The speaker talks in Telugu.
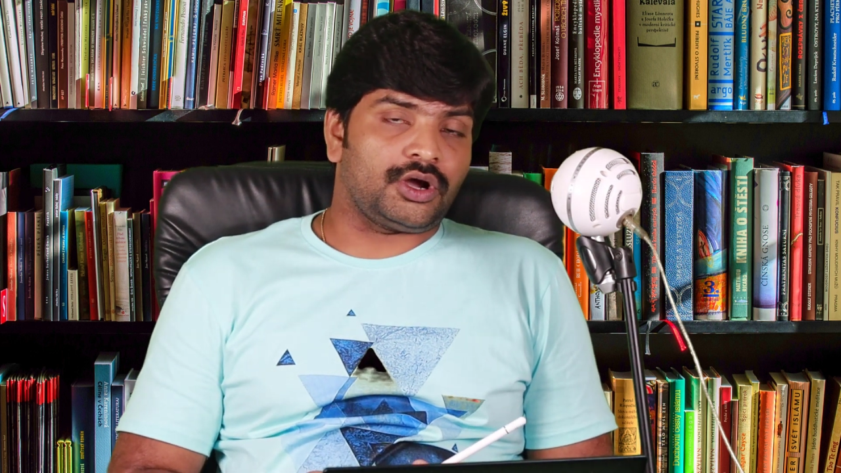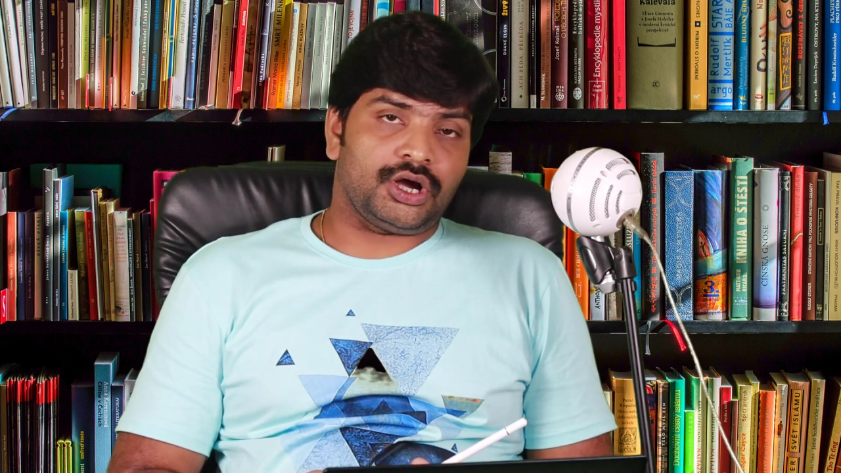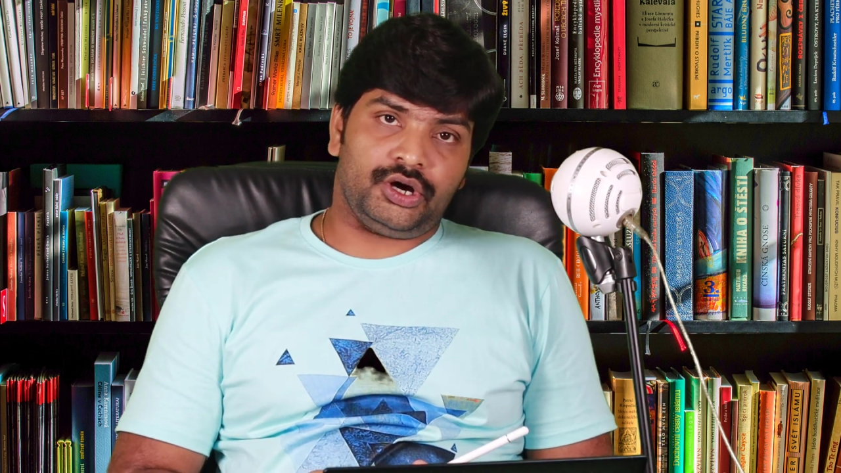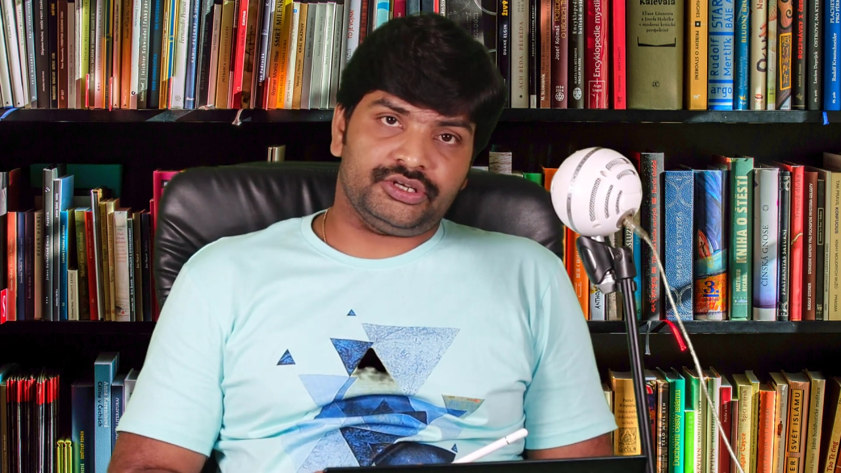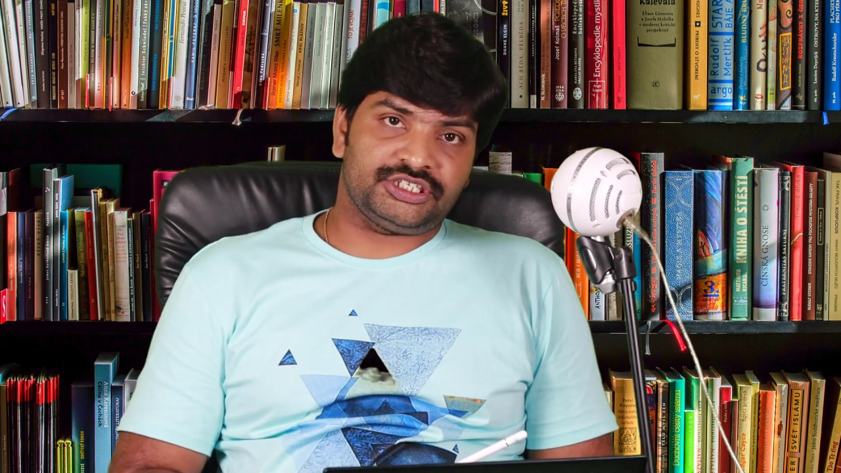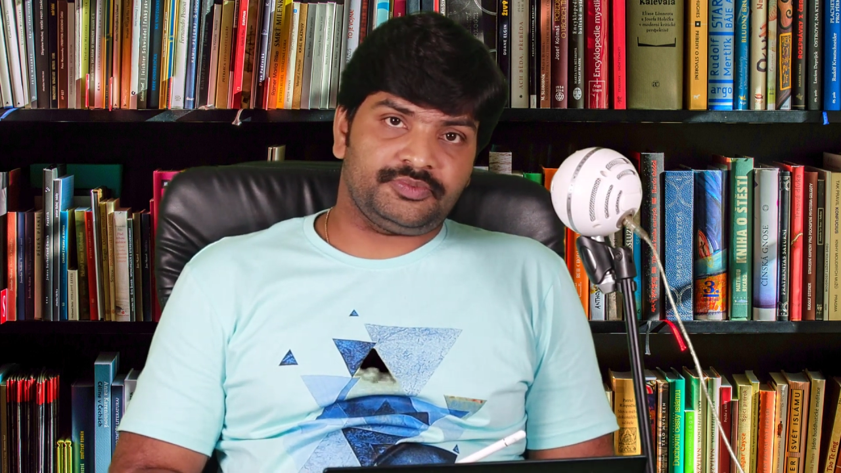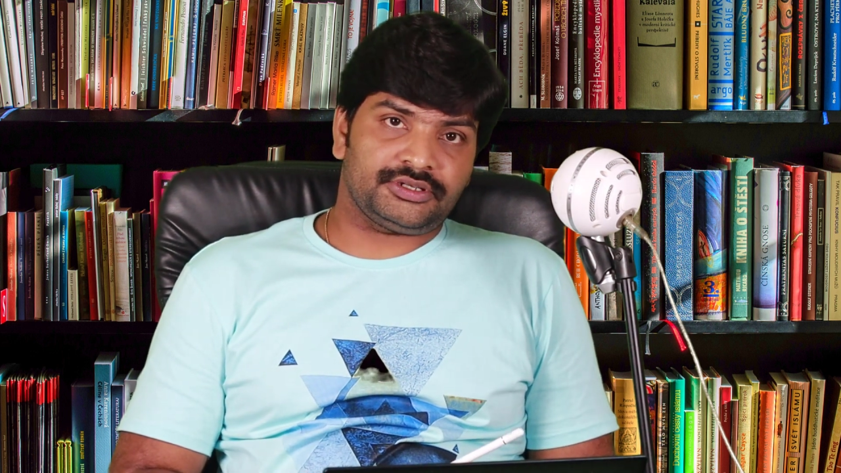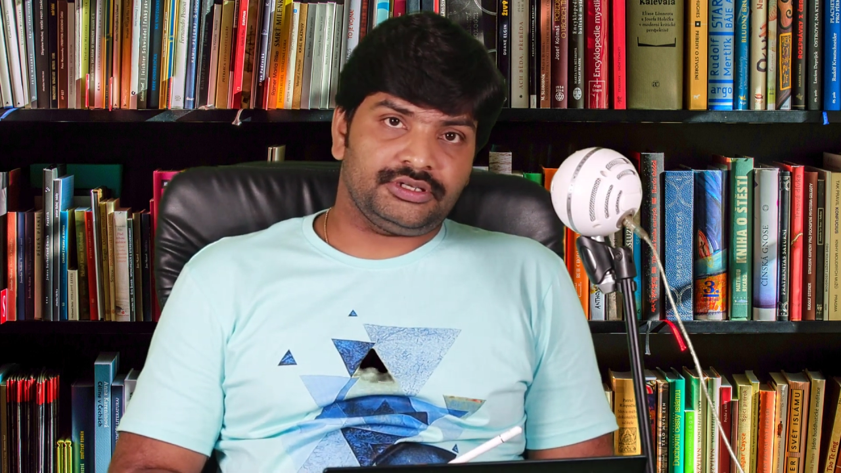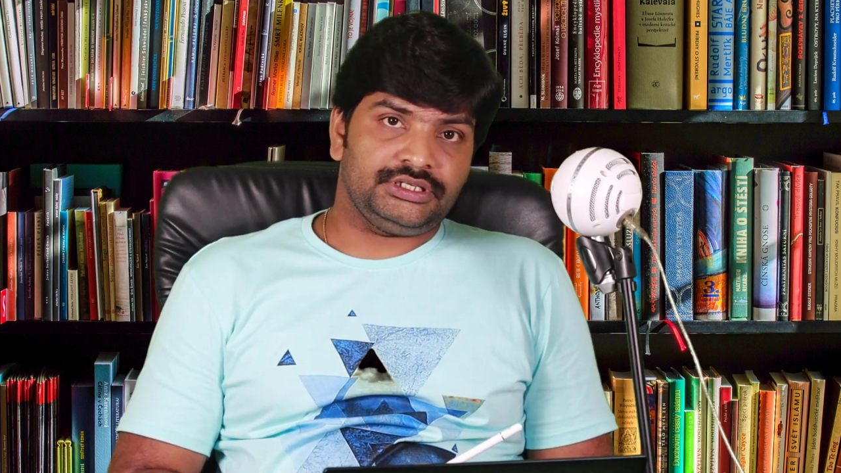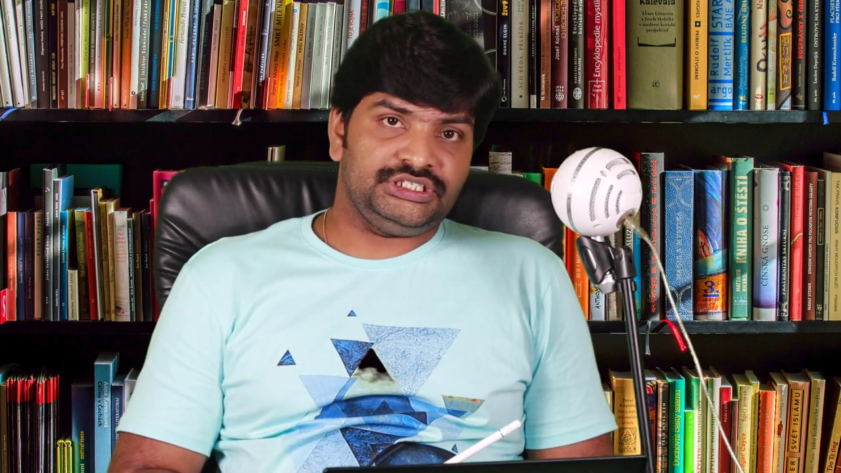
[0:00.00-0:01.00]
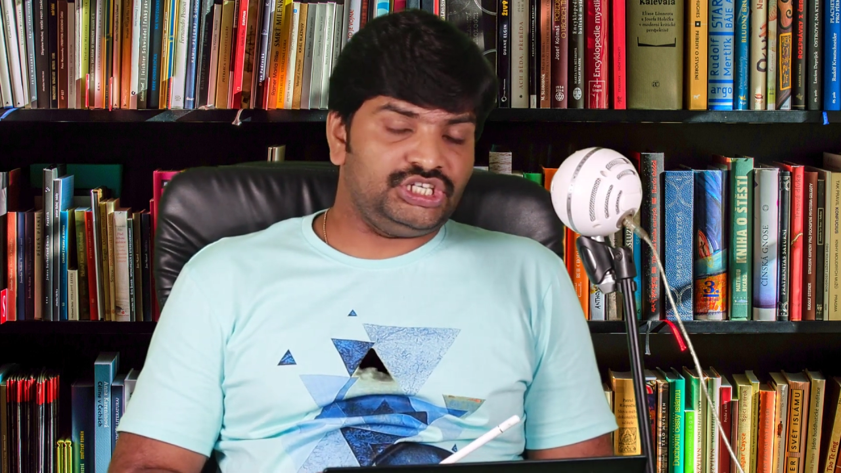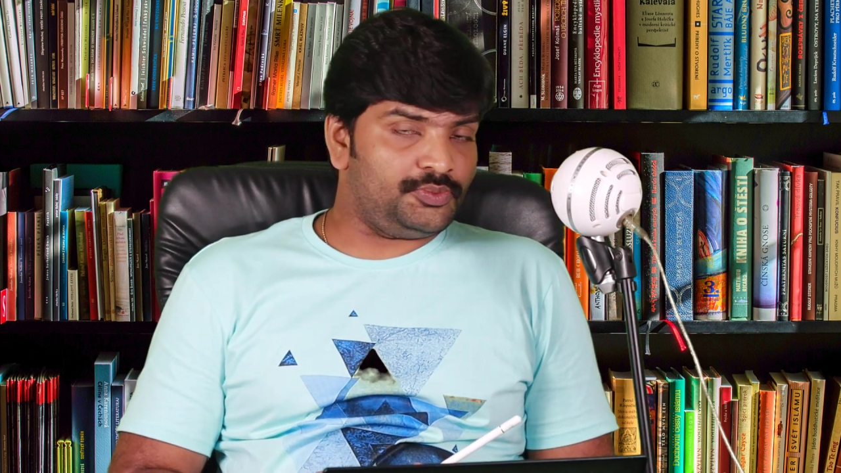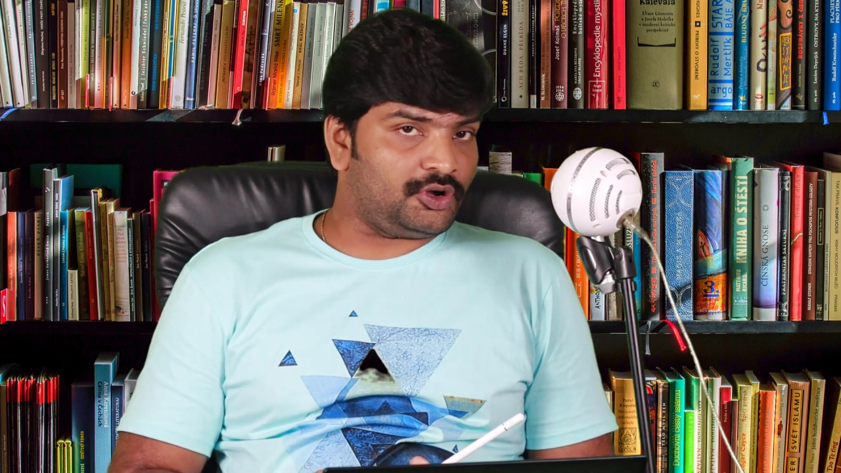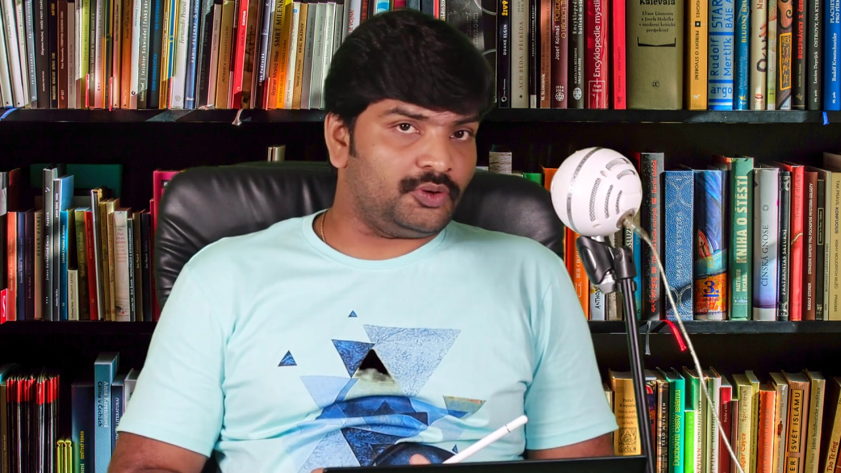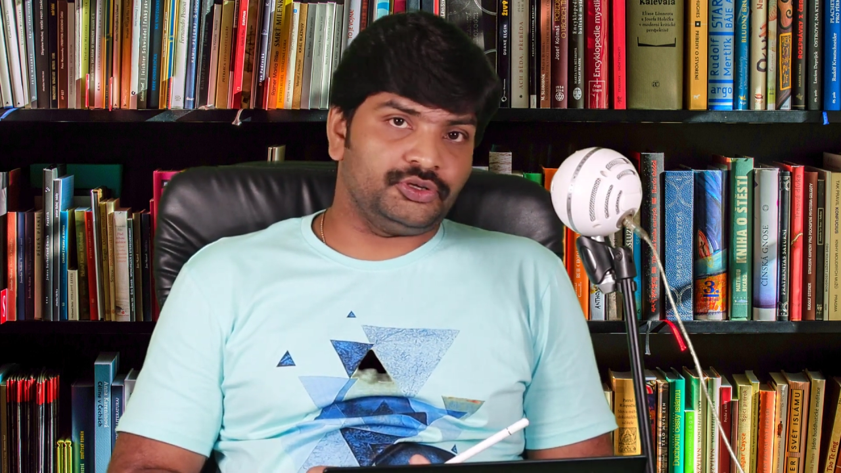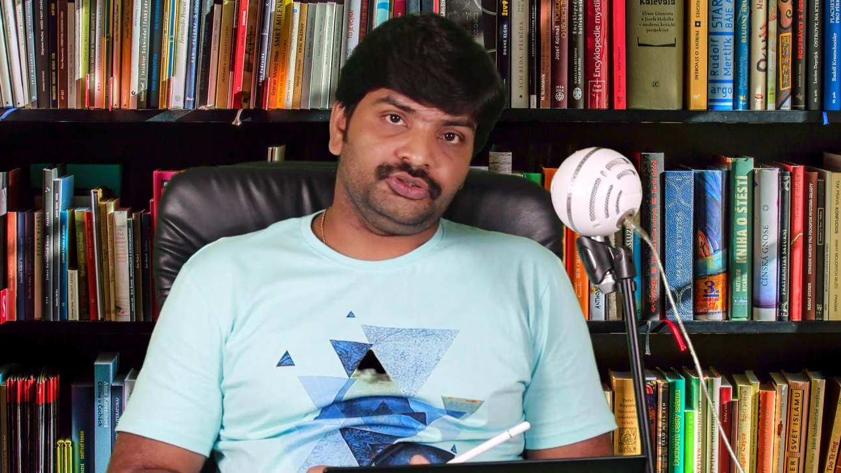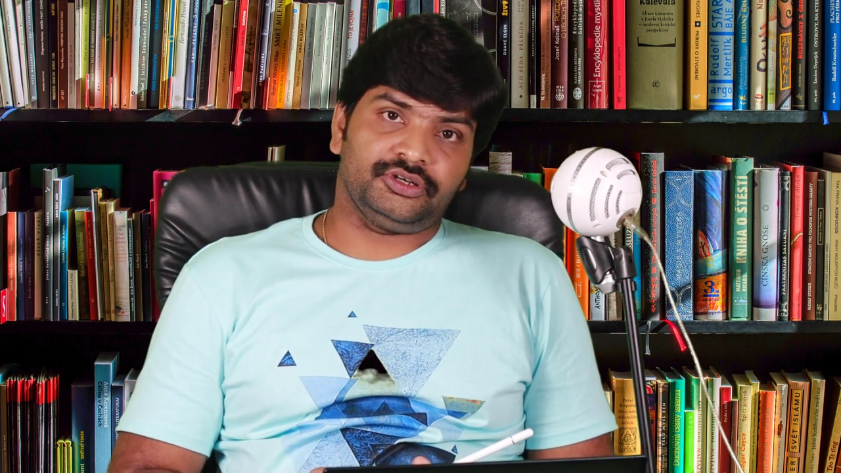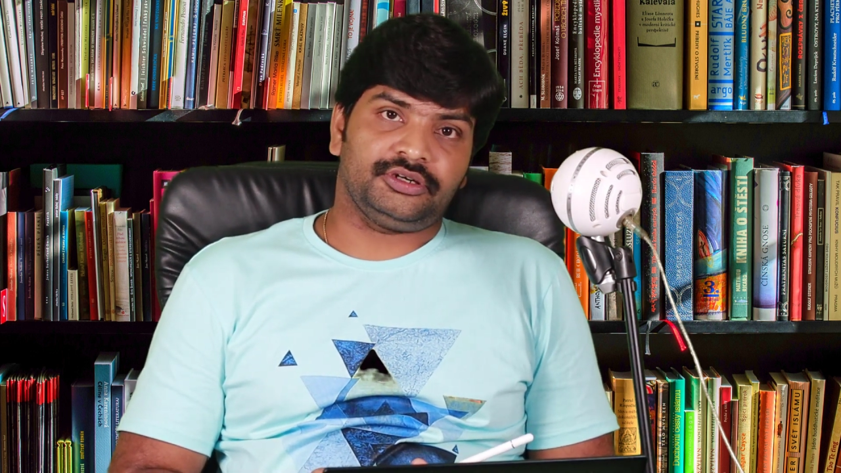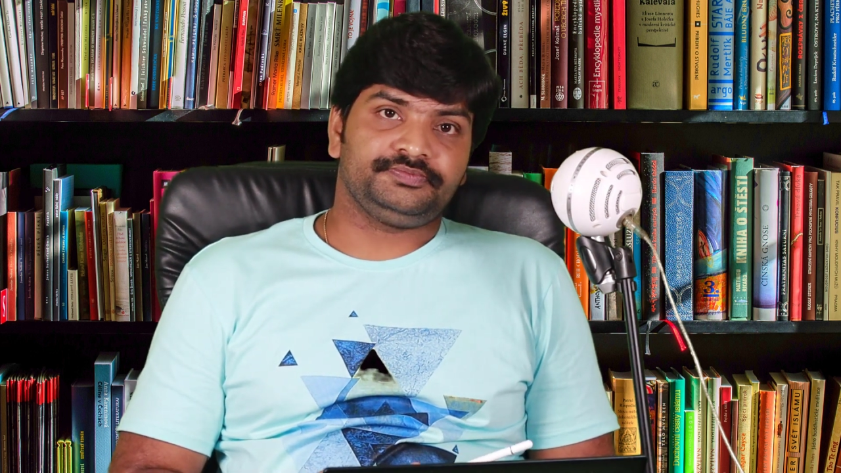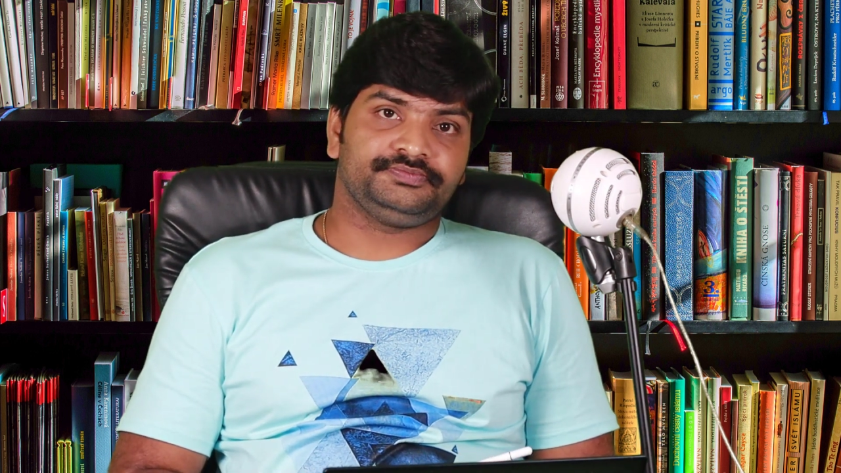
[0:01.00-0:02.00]
ఒక కాన్సెప్ట్
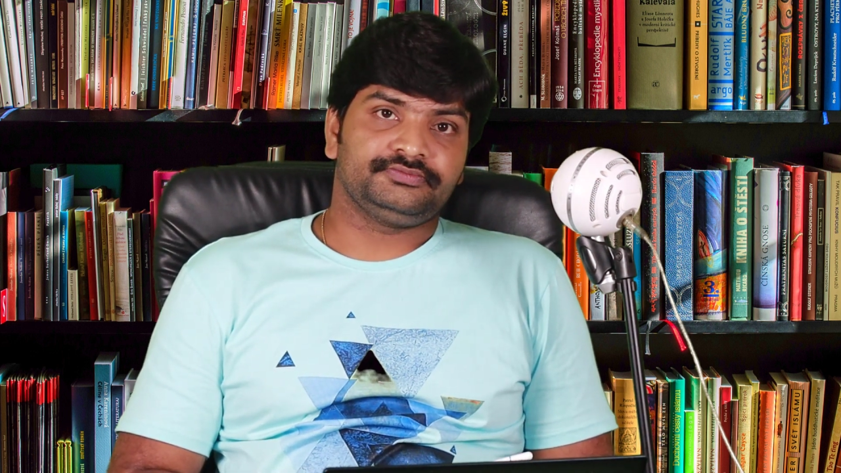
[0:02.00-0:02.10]
చెప్పుకోబోతున్నాం